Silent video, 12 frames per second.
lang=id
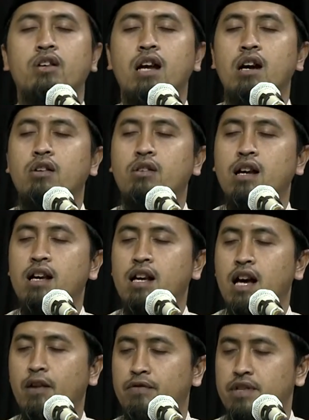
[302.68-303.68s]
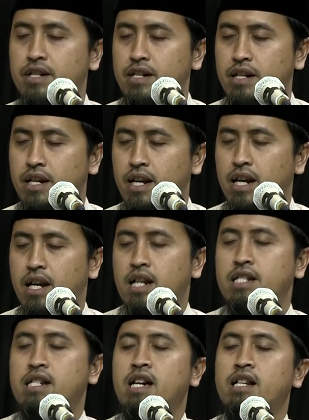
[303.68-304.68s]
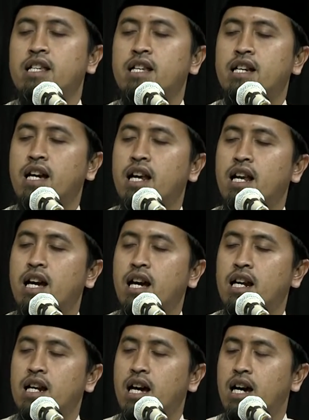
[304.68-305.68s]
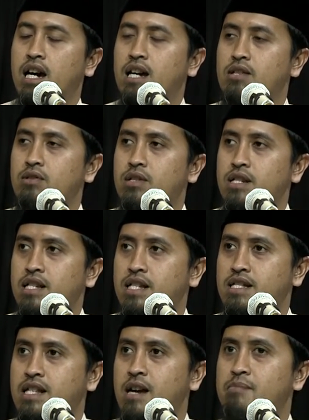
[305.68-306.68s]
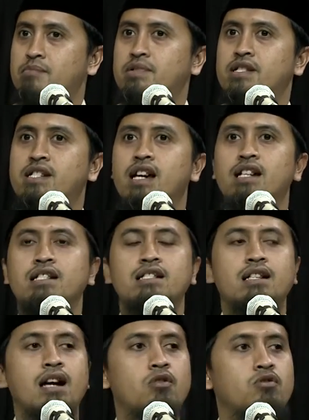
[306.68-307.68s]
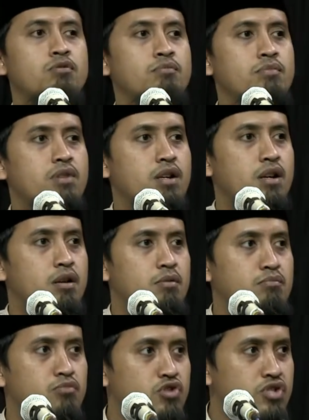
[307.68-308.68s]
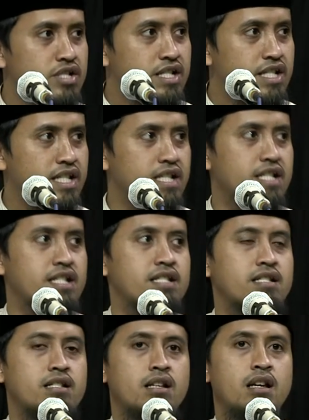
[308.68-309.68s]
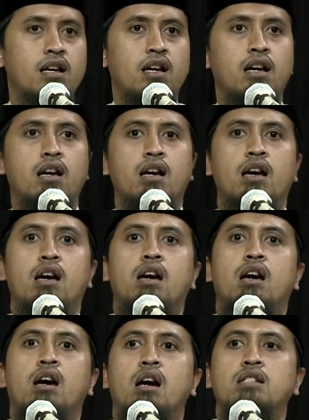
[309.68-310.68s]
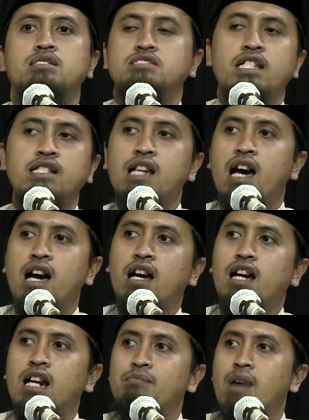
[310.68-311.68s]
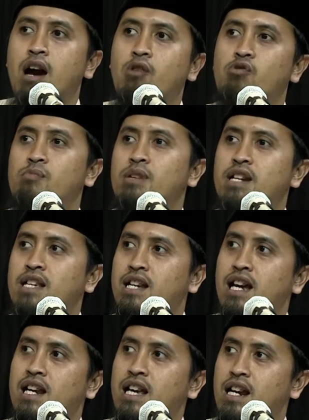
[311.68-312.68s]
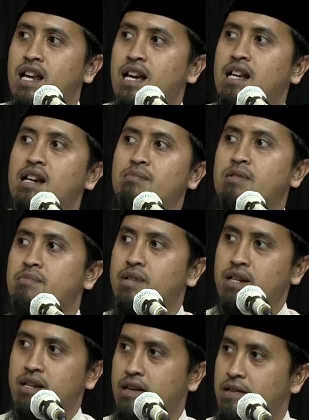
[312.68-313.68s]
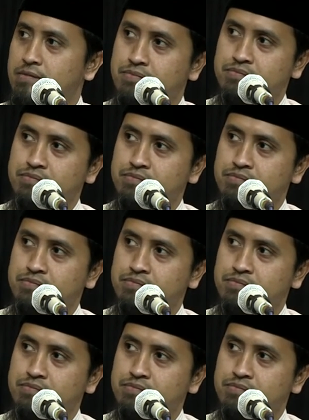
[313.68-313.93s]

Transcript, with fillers: orang-orang kafir dari kalangan ahlul kitab dan kaum musyrikin tidak akan mau meninggalkan agama mereka